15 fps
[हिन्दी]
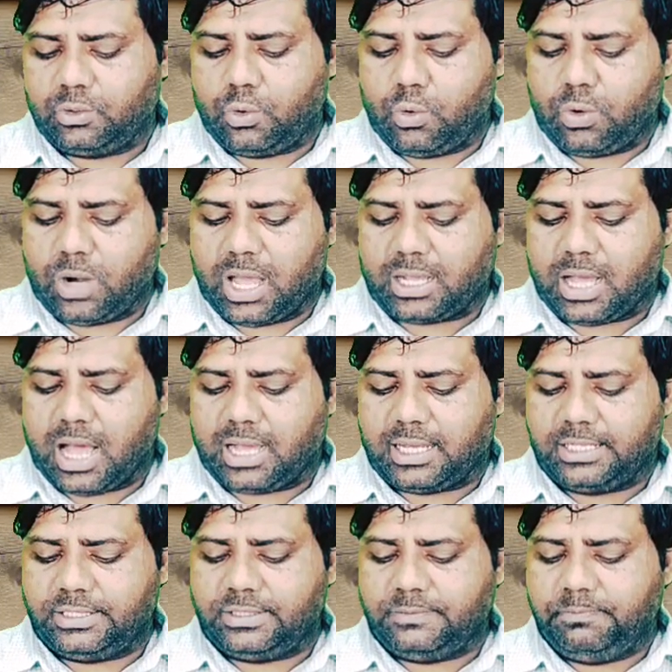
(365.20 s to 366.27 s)
कोरा
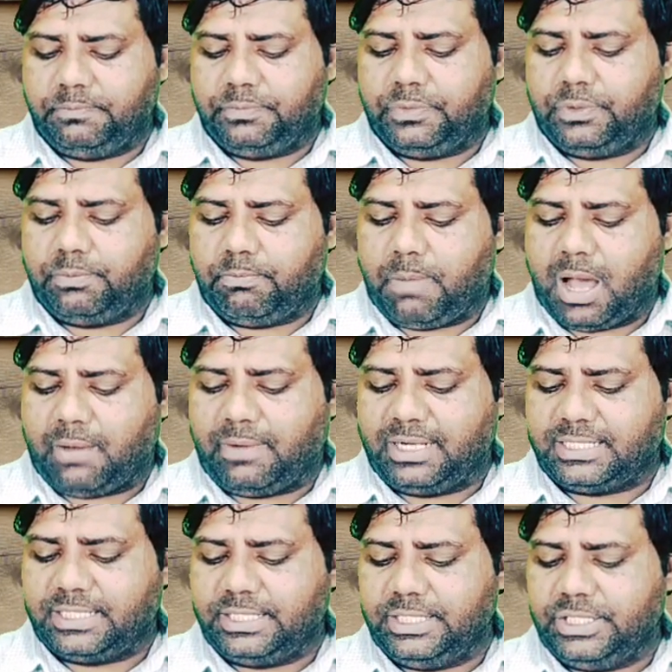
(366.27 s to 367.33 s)
कागज़
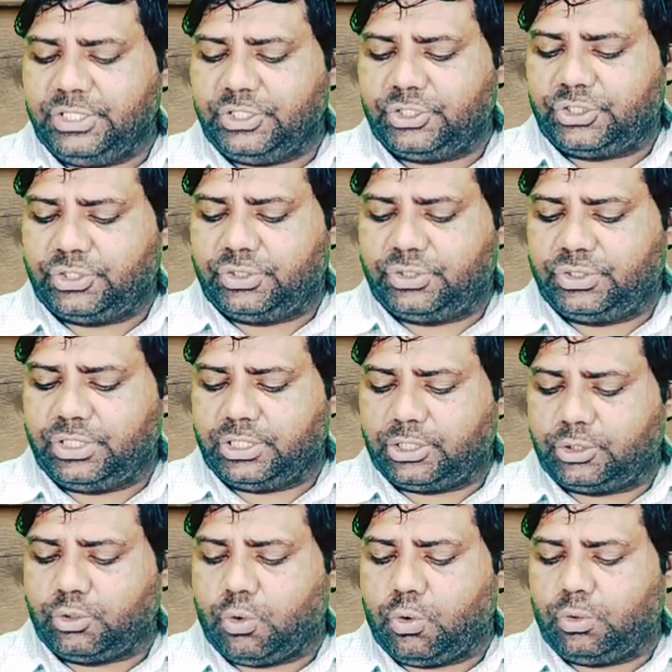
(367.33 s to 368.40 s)
बावरची
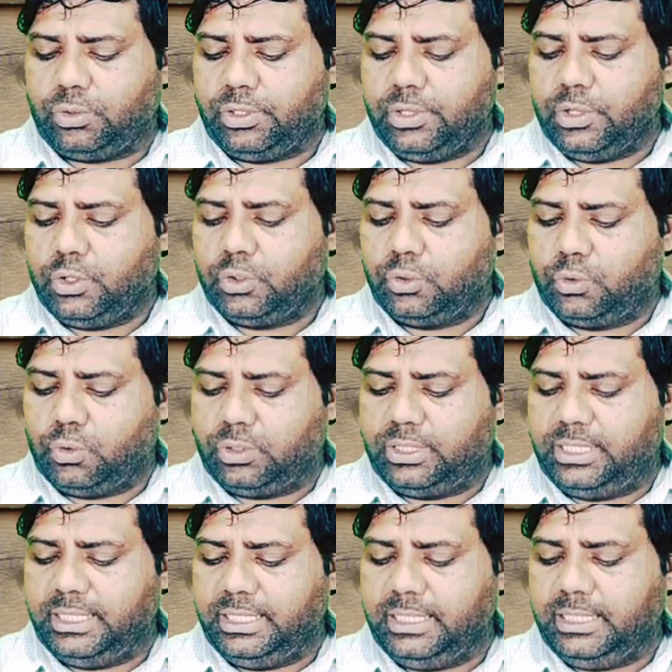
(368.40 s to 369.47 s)
चितचोर
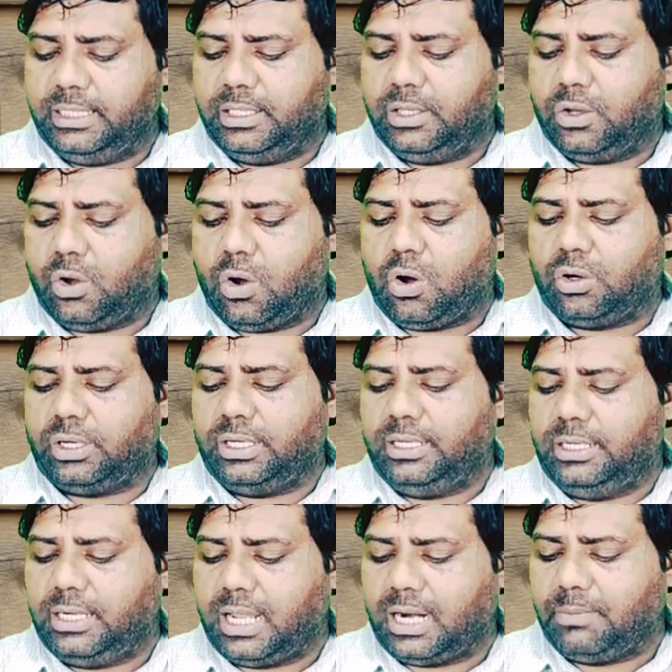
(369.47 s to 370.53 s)
गुड्डी और
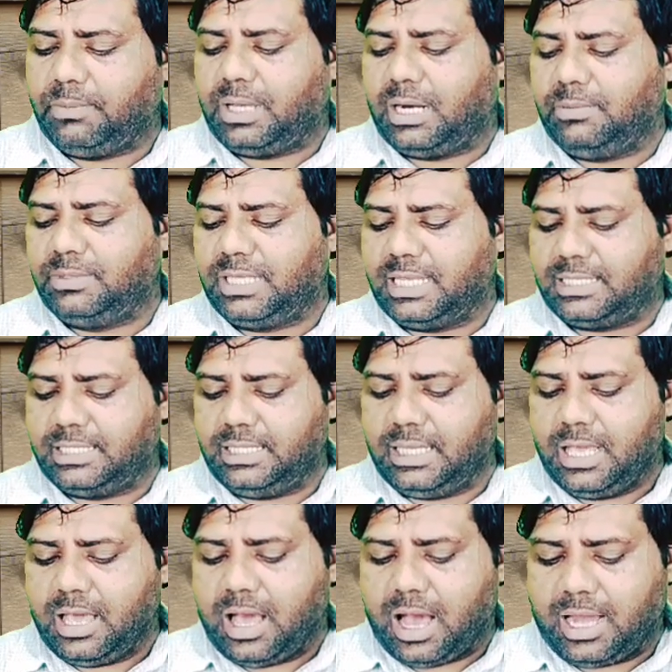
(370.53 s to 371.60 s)
नरम गरम जैसी
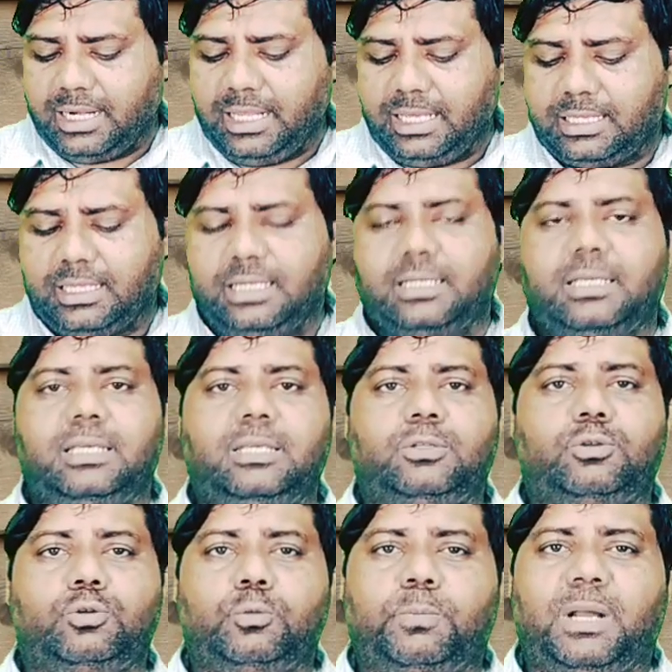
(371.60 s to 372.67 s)
अनेक इनकी
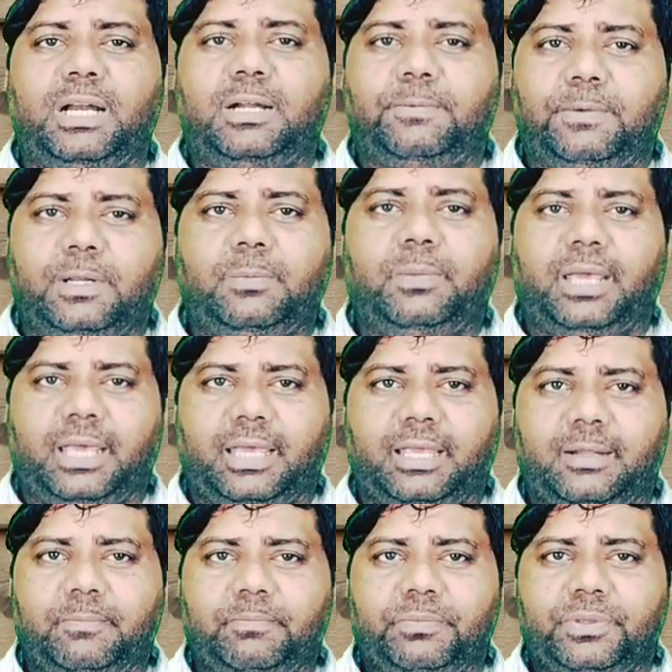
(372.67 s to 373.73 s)
सुपरहिट फिल्में
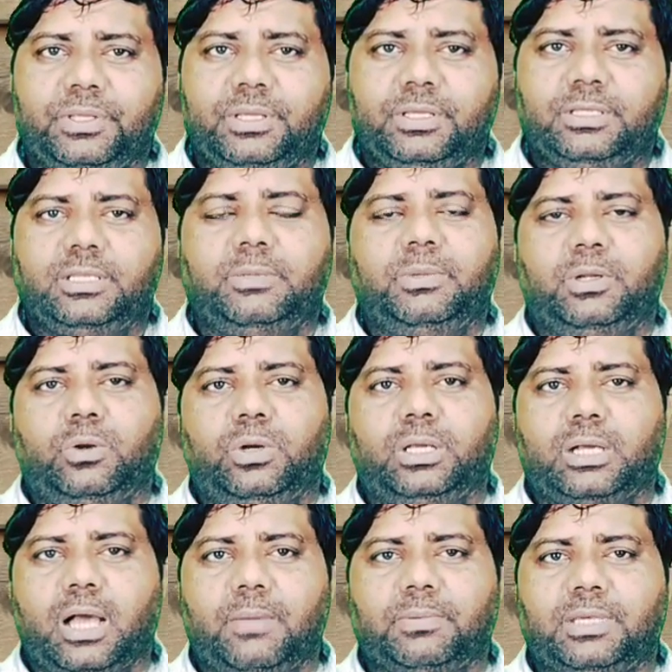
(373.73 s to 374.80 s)
हैं जिनमें इन्होंने
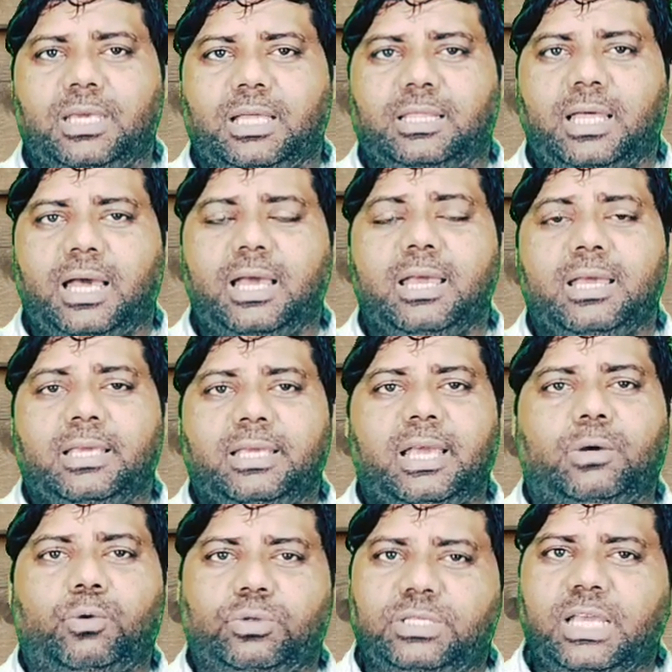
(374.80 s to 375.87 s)
काम किया था
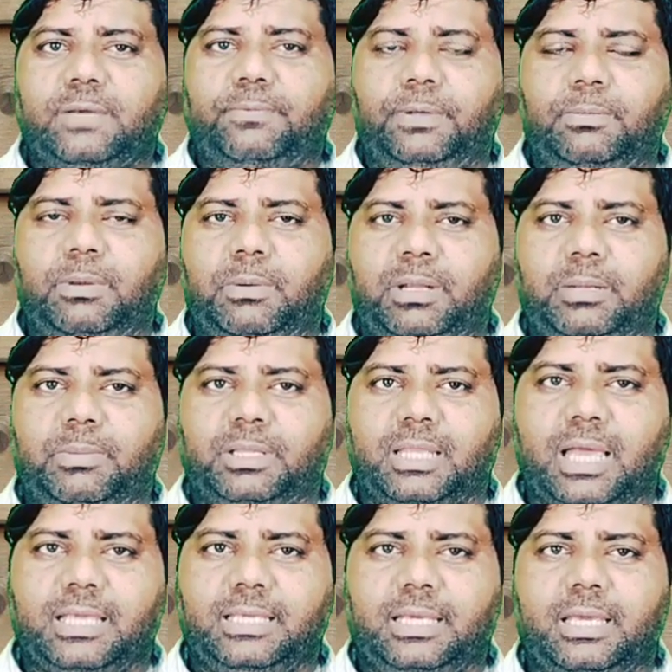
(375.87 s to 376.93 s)
या कुछ एक फिल्में मैंने
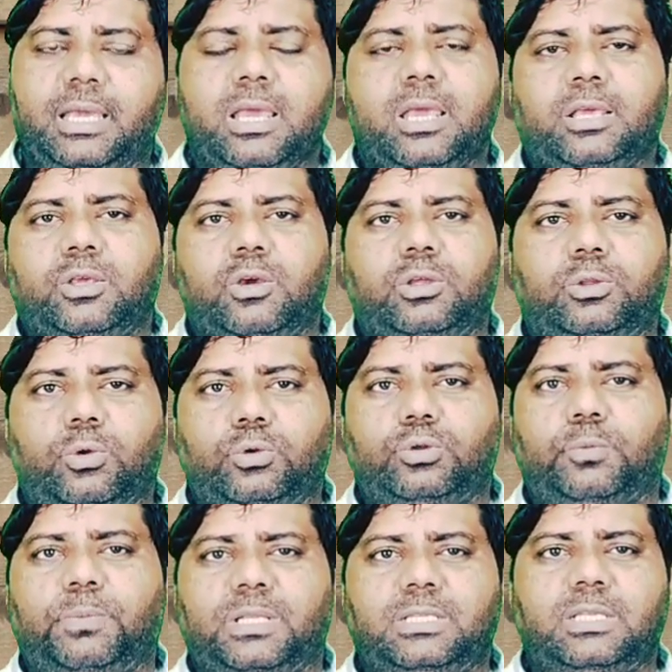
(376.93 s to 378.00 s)
बताई हैं क्योंकि
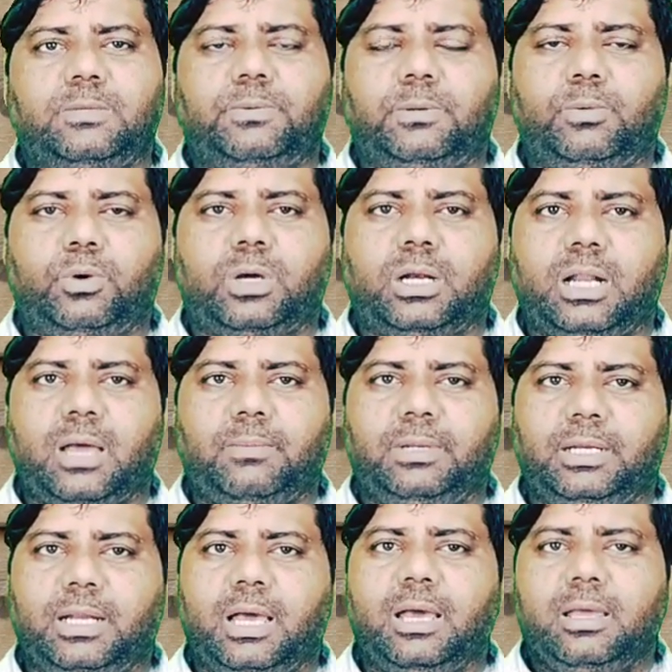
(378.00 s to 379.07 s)
225 फिल्मों का नाम
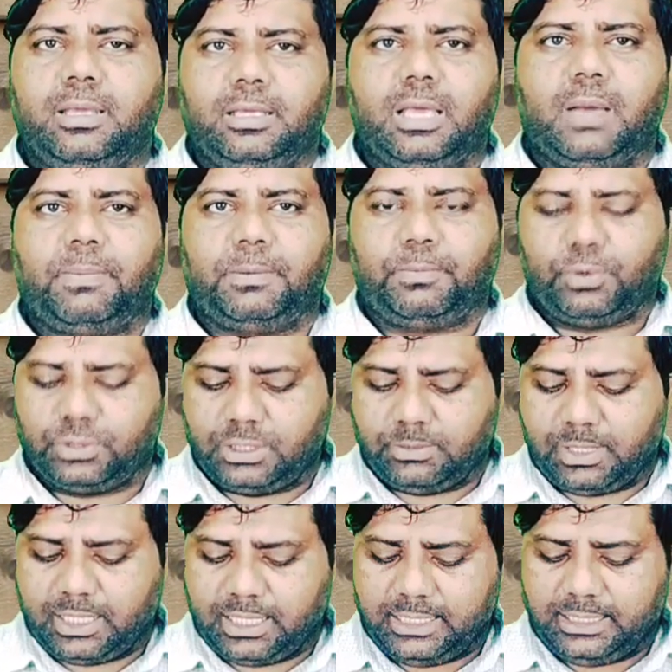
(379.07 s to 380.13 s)
लेना यहाँ पर
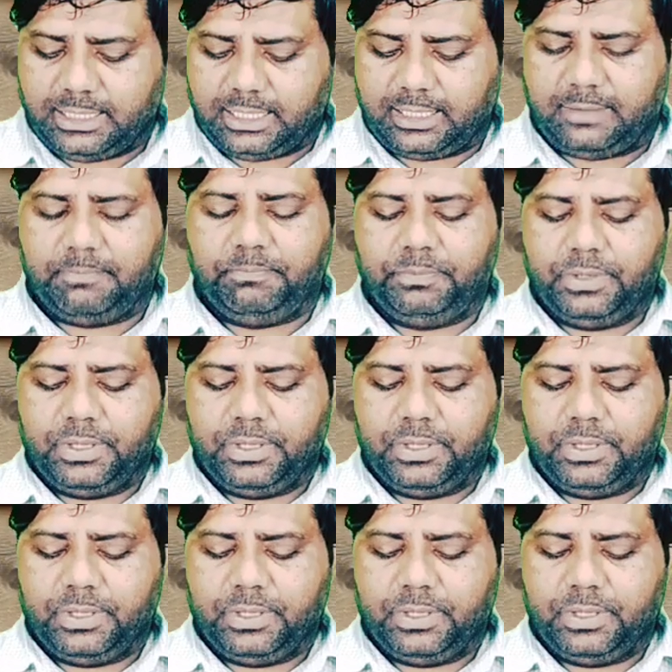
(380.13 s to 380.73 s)
पॉसिबल नहीं है